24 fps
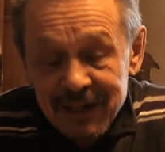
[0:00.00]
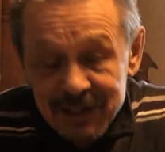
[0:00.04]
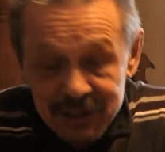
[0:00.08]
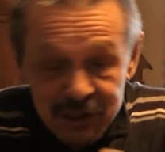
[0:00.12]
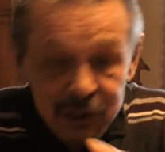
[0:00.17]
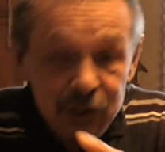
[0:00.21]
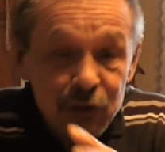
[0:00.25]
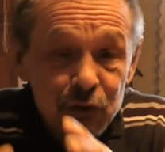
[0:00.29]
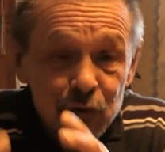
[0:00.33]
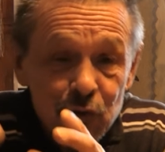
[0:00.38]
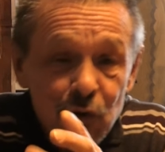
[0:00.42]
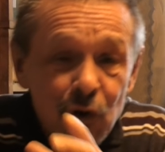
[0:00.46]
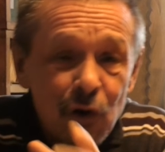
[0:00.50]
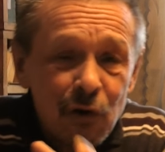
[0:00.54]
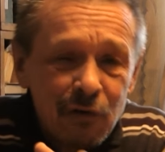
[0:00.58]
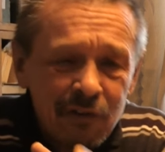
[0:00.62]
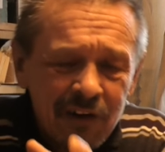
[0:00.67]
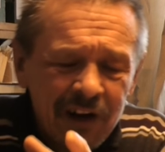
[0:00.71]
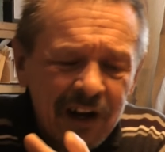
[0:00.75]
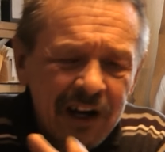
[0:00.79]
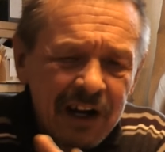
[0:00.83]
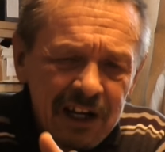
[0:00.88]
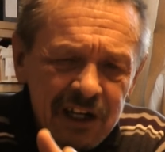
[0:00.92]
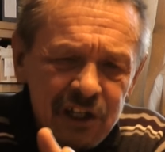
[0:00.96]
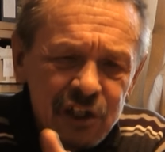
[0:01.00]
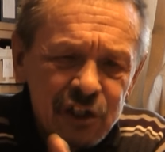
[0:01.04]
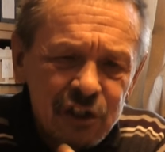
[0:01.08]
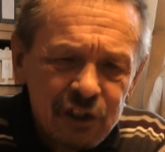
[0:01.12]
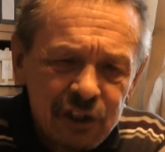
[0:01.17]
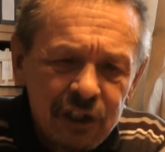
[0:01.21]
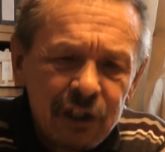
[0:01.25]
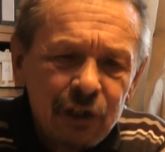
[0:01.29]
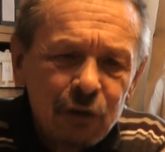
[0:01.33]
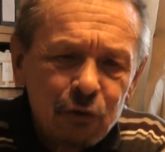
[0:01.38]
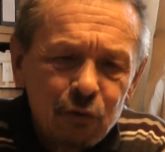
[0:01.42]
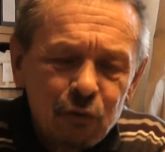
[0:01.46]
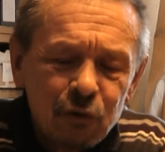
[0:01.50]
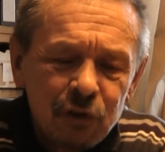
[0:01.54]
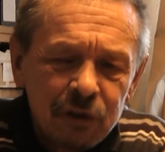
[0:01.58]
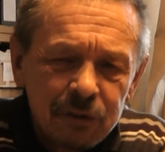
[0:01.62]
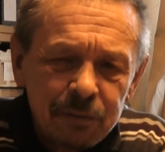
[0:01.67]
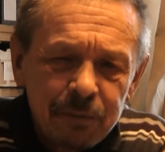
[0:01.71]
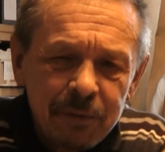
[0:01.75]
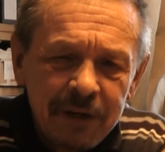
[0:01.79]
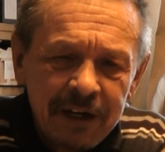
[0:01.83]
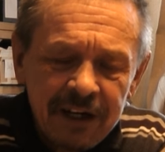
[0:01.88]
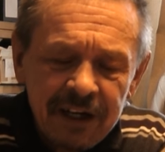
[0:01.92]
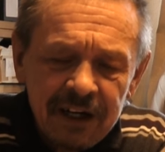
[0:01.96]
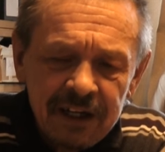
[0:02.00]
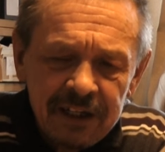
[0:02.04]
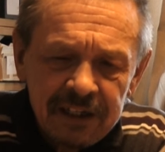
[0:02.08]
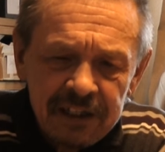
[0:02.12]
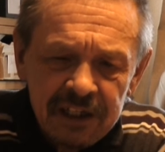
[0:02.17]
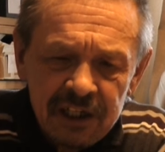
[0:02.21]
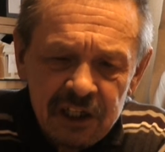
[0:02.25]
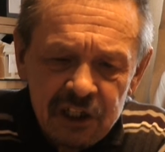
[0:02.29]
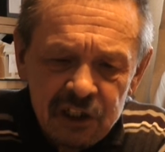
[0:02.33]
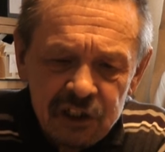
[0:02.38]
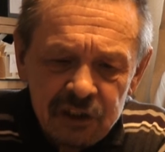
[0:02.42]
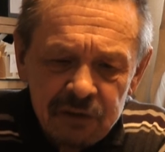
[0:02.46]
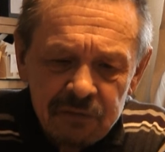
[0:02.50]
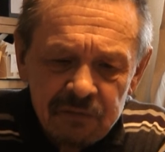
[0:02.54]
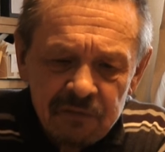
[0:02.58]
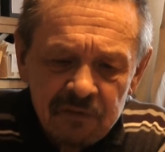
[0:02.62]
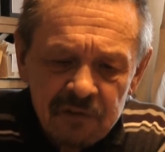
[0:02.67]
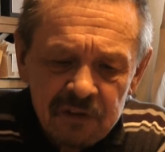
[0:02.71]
снова каждый год приходящими